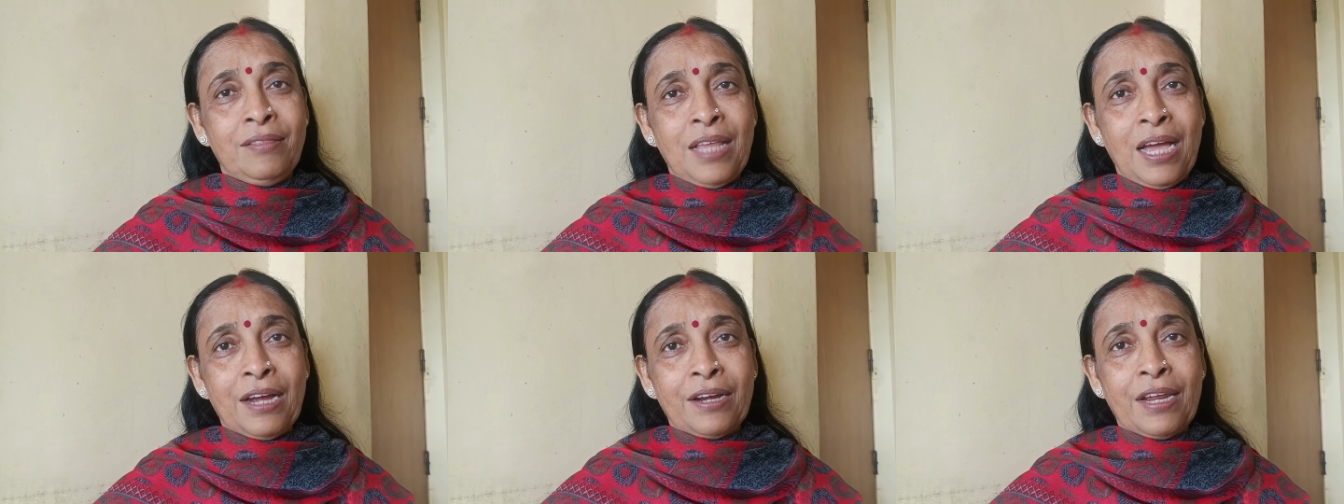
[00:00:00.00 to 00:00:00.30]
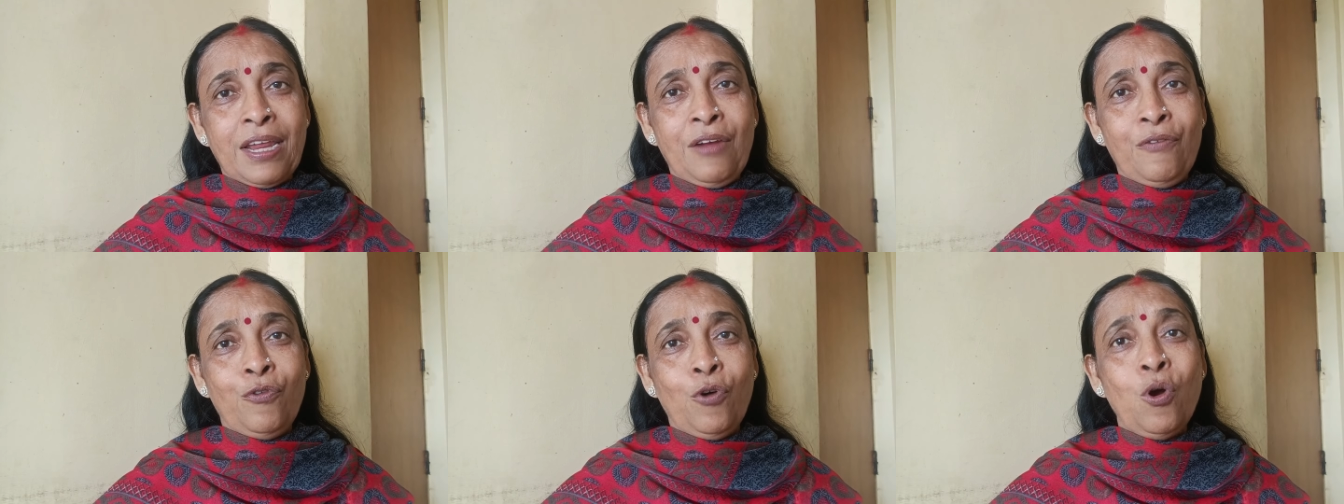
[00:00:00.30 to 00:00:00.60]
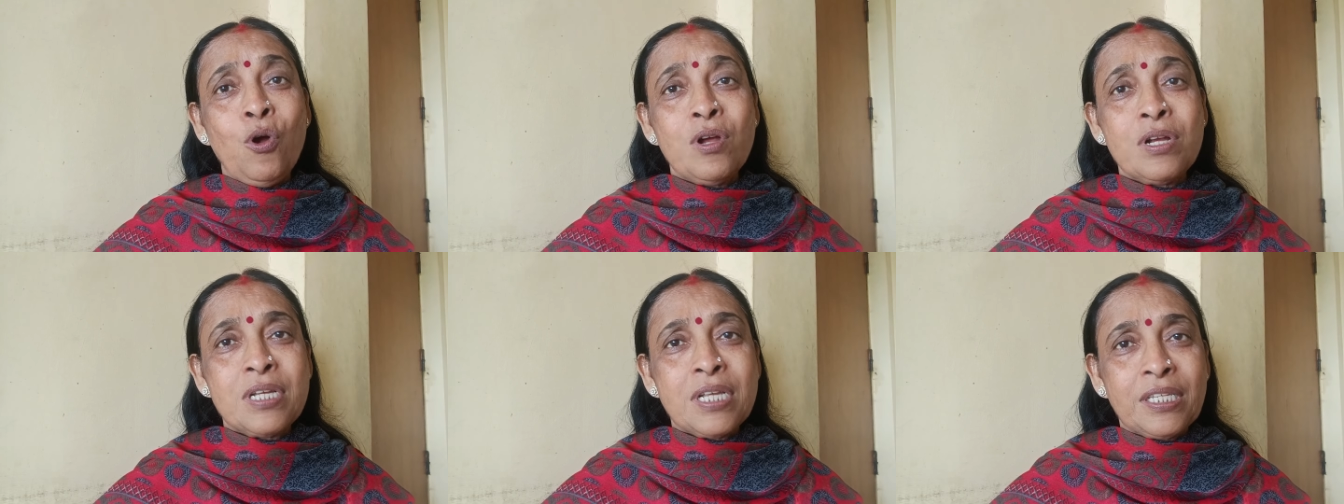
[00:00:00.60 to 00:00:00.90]
ताकि
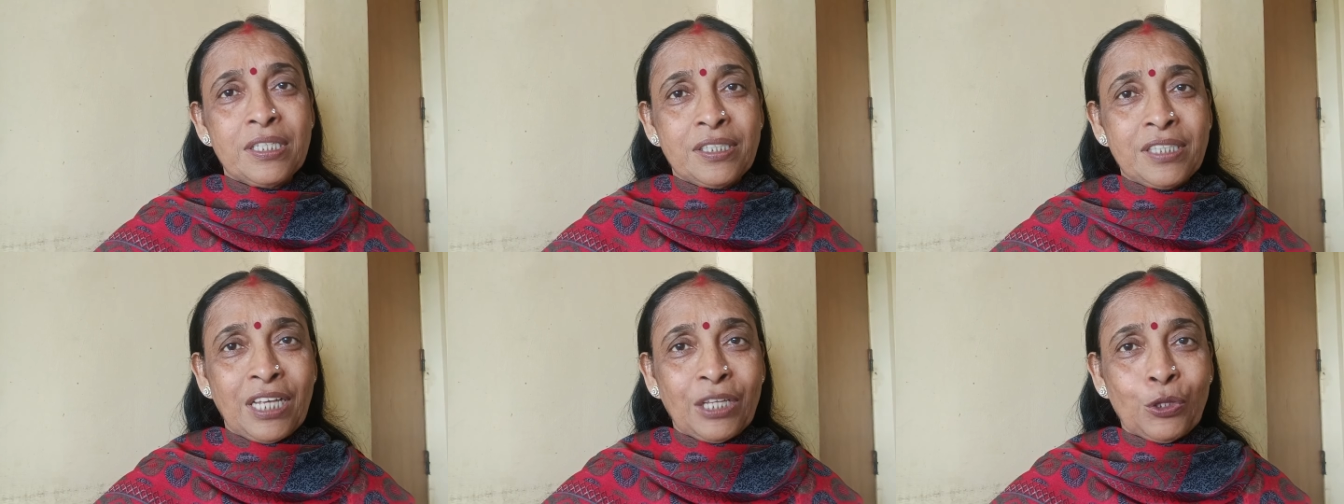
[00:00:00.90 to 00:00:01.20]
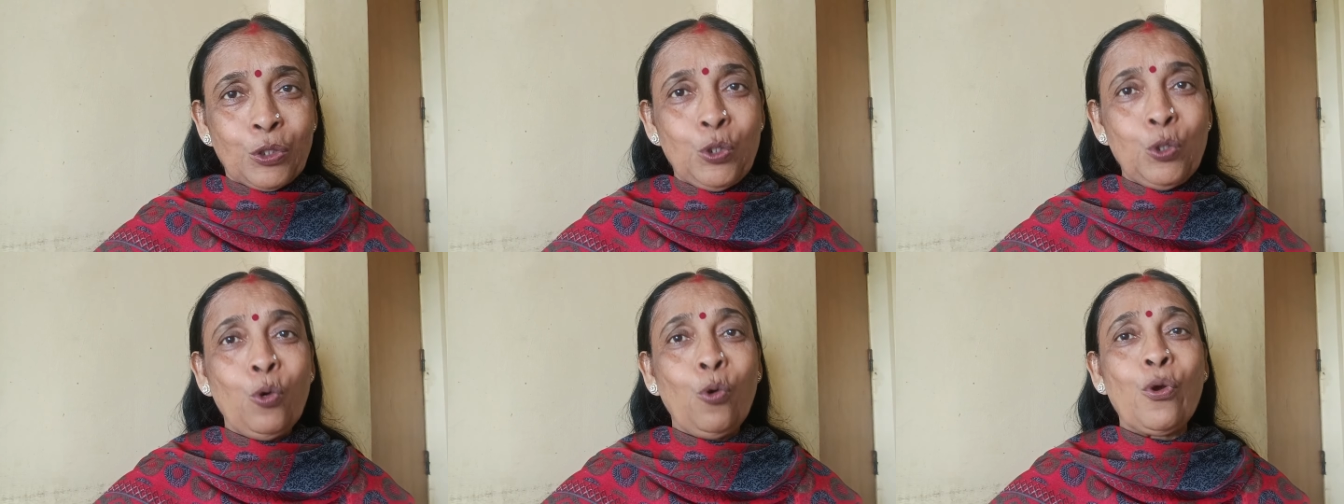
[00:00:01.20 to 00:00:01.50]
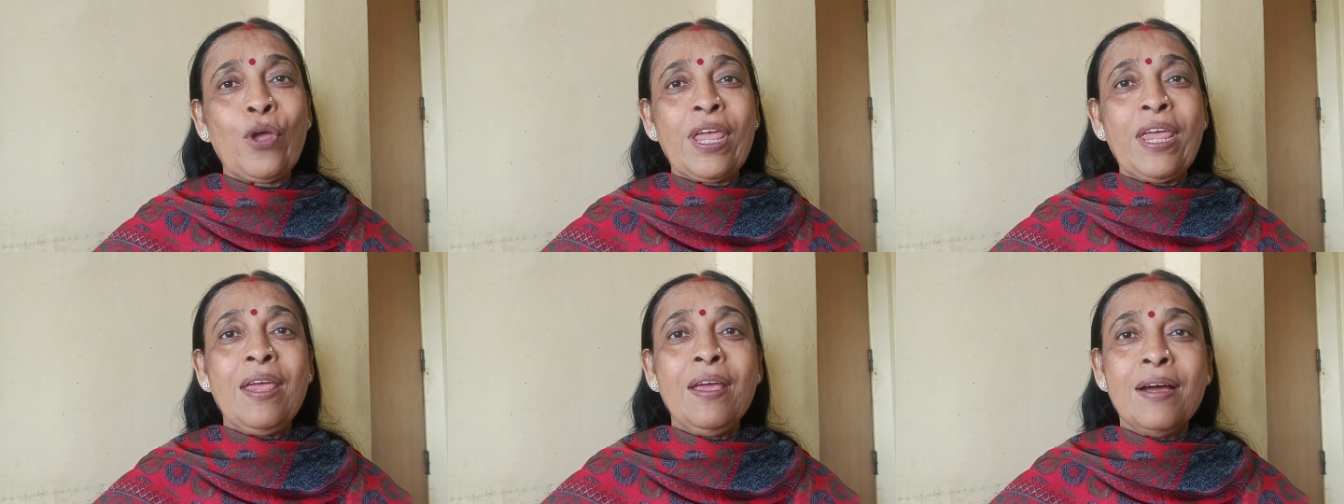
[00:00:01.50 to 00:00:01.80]
वो
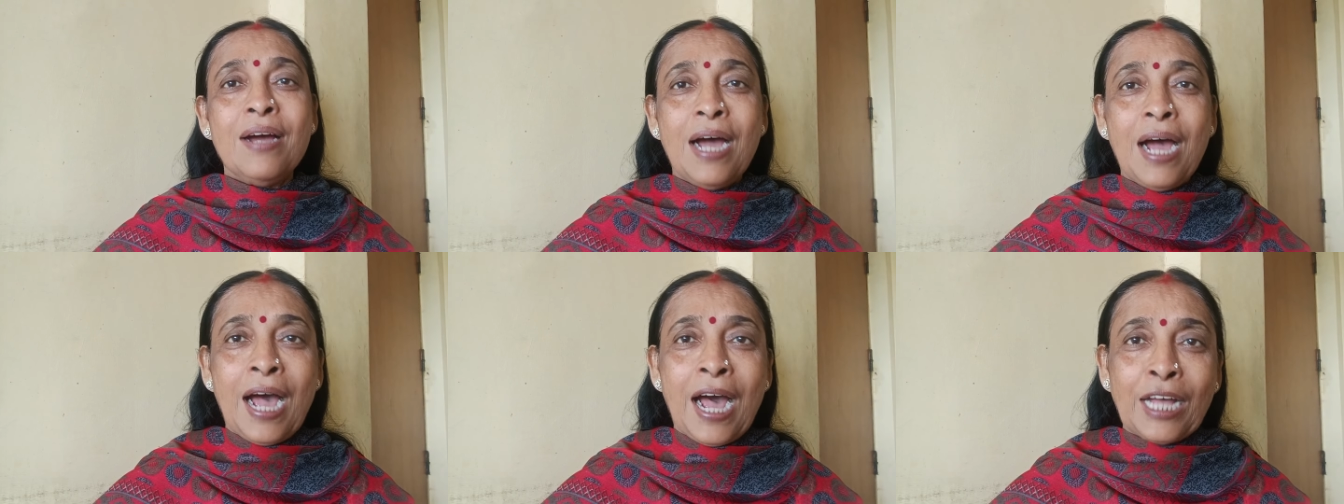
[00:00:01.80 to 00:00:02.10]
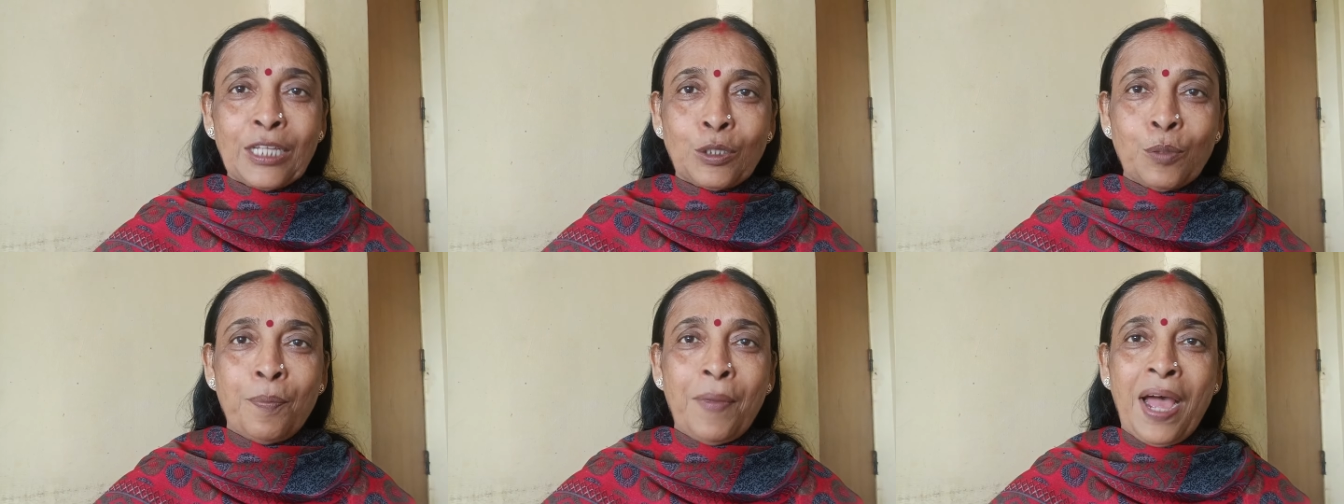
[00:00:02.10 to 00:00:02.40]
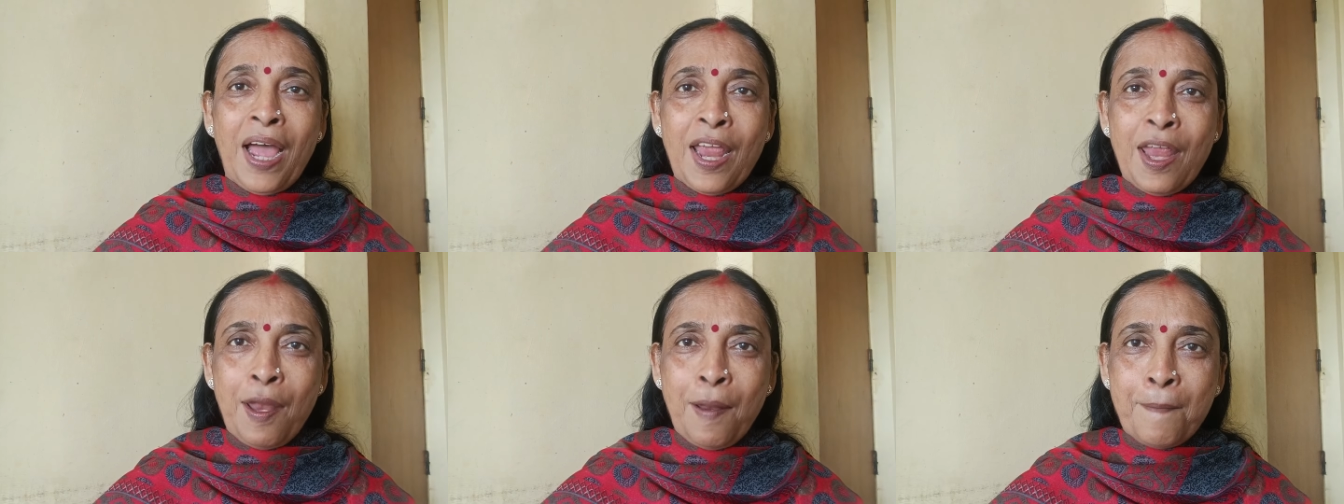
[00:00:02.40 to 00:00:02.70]
सतयुगी
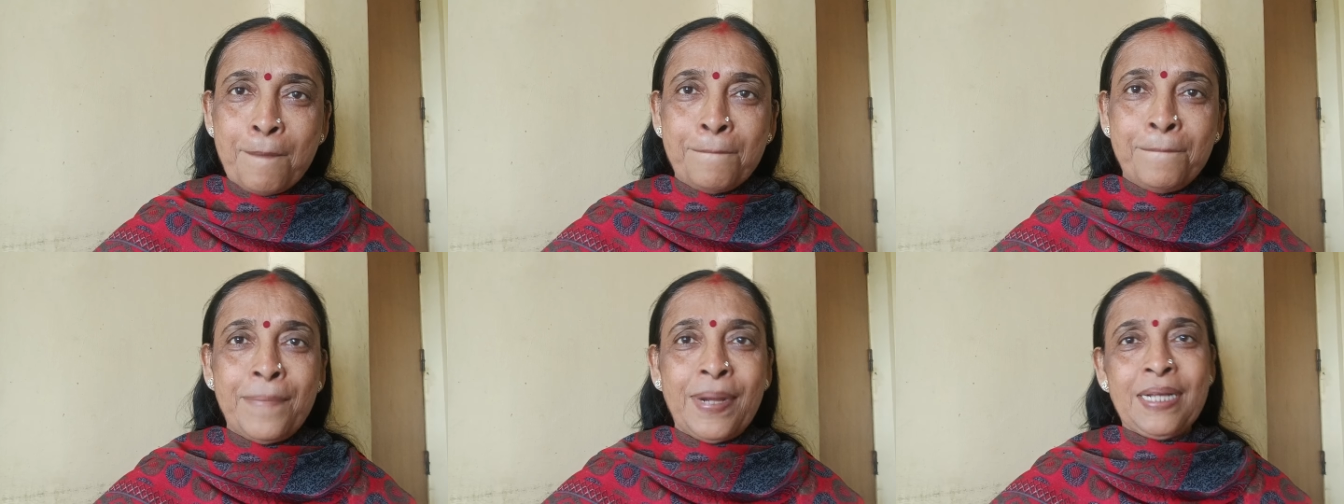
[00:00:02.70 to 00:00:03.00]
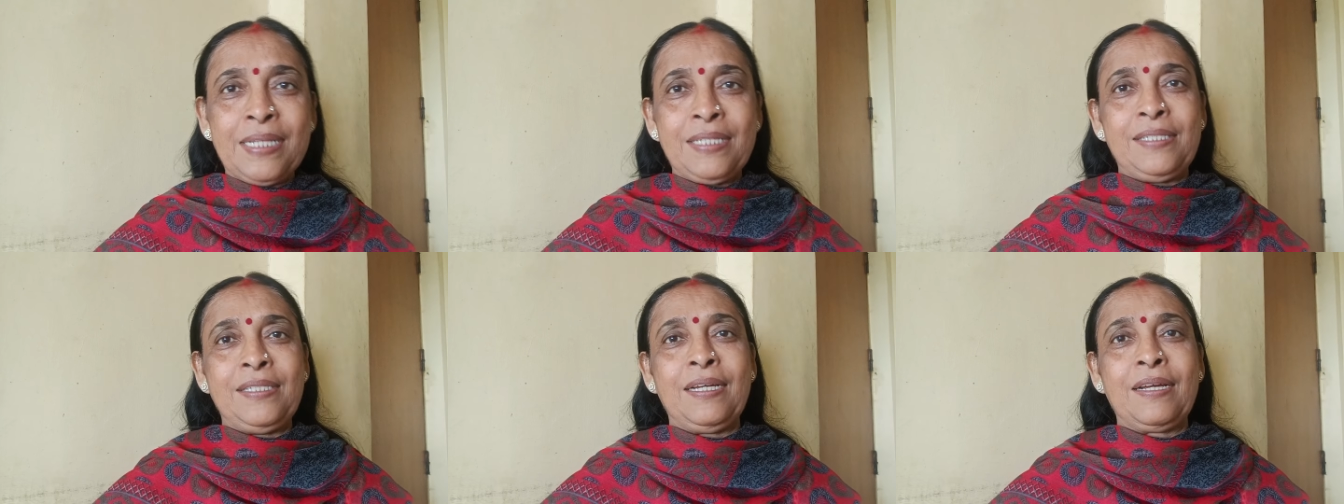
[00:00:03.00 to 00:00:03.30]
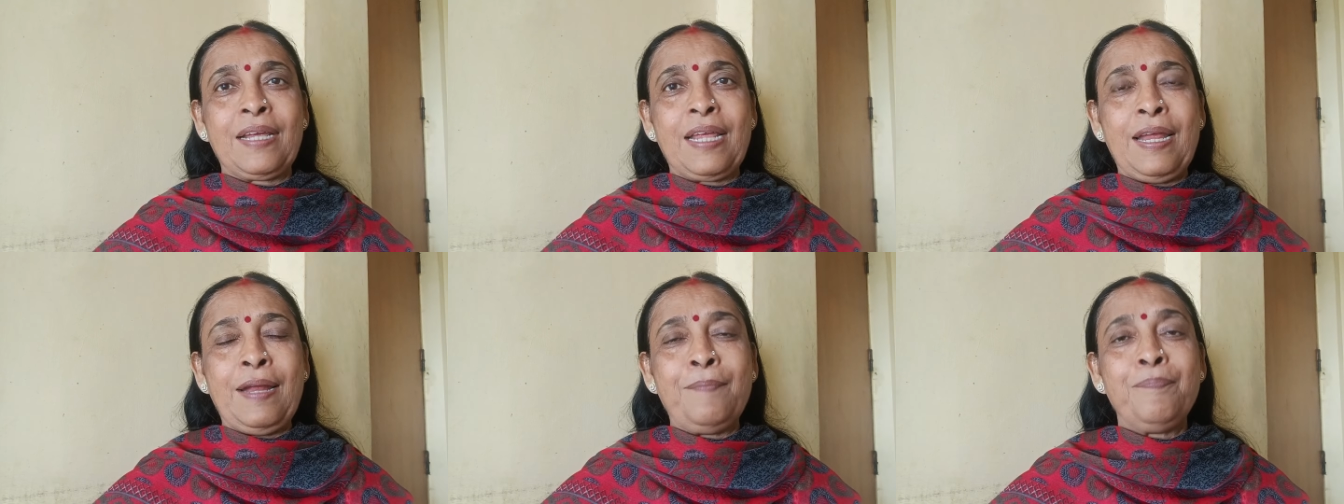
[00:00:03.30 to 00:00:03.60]
आत्माएं बन
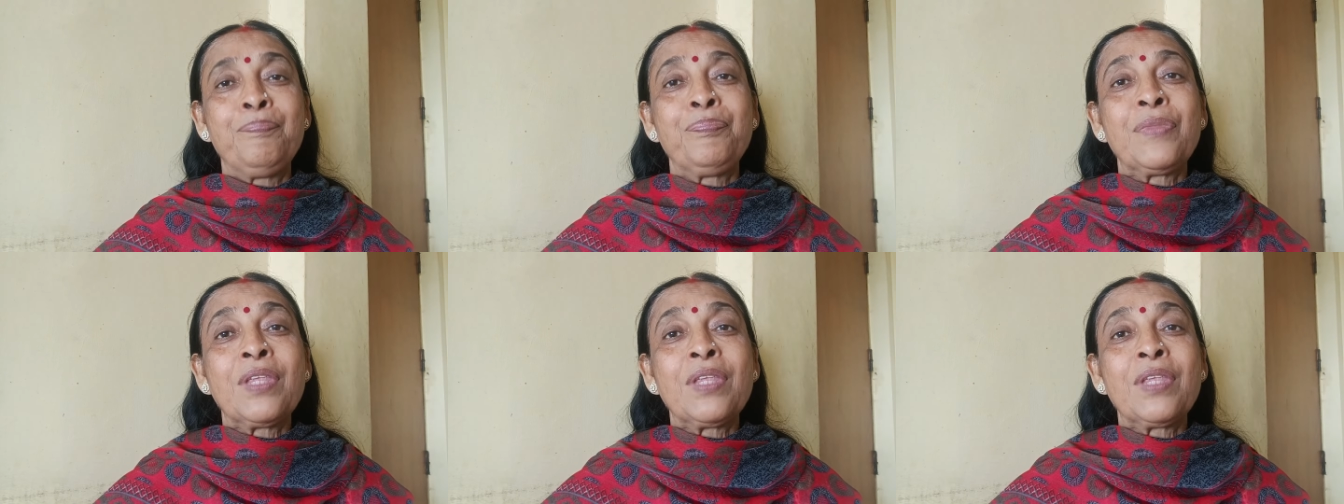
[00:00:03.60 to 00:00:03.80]
सकें